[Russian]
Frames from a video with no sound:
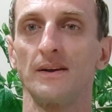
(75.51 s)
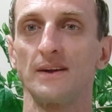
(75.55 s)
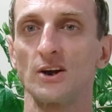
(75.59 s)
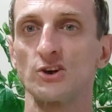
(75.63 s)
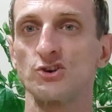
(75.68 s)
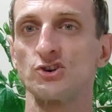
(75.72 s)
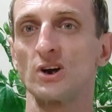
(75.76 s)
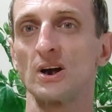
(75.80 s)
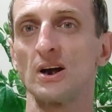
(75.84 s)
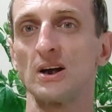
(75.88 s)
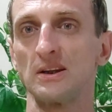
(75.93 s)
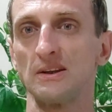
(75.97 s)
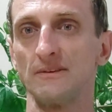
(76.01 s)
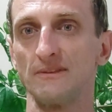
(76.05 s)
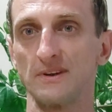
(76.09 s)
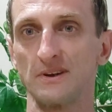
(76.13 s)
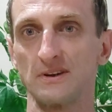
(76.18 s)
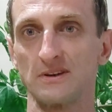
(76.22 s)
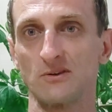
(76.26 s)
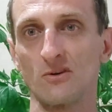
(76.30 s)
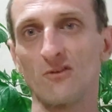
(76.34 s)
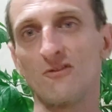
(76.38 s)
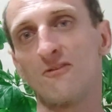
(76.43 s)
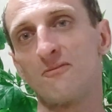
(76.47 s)
также
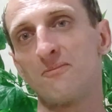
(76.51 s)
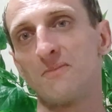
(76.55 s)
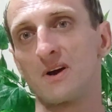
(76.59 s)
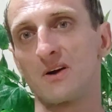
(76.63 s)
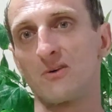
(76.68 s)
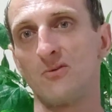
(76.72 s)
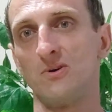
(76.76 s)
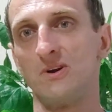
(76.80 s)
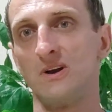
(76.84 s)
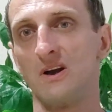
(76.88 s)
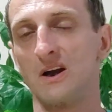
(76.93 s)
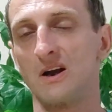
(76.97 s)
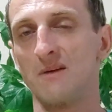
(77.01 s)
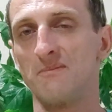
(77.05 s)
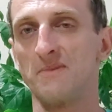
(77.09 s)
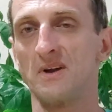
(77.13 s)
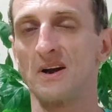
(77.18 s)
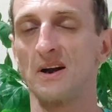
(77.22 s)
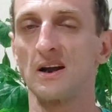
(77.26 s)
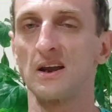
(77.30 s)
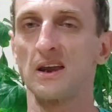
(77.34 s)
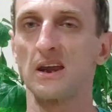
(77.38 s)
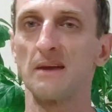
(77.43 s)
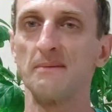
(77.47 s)
радовать новыми
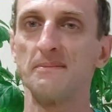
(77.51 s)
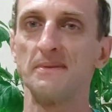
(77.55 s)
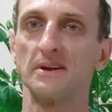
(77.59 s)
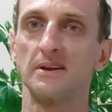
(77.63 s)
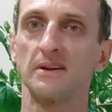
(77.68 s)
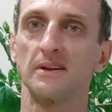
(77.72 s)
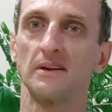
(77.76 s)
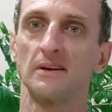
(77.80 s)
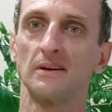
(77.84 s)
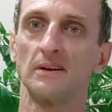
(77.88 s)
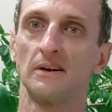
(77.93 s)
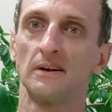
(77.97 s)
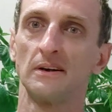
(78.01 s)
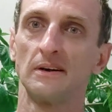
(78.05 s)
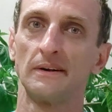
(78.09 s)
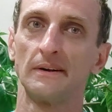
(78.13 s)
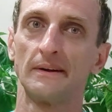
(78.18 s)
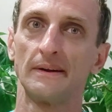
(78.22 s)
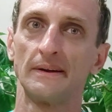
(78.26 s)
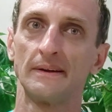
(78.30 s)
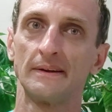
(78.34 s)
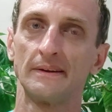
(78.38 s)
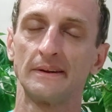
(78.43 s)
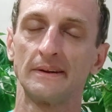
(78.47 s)
роликами,
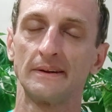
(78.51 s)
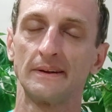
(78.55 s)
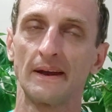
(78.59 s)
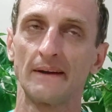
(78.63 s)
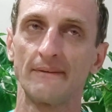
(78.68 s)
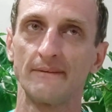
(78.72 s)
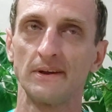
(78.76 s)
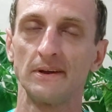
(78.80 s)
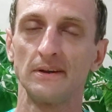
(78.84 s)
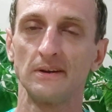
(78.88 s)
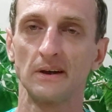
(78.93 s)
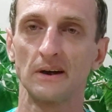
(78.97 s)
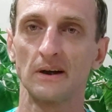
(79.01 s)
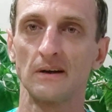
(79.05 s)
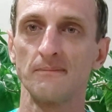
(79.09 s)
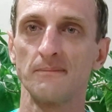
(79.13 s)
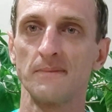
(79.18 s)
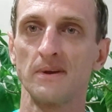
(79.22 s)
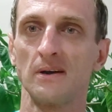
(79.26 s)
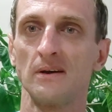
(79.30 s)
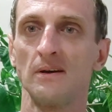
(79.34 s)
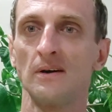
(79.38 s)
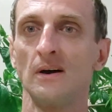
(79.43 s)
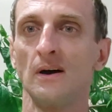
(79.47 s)
какими-то
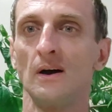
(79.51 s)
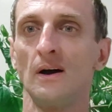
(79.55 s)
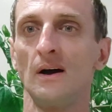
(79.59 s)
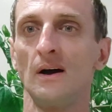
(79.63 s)
новинками,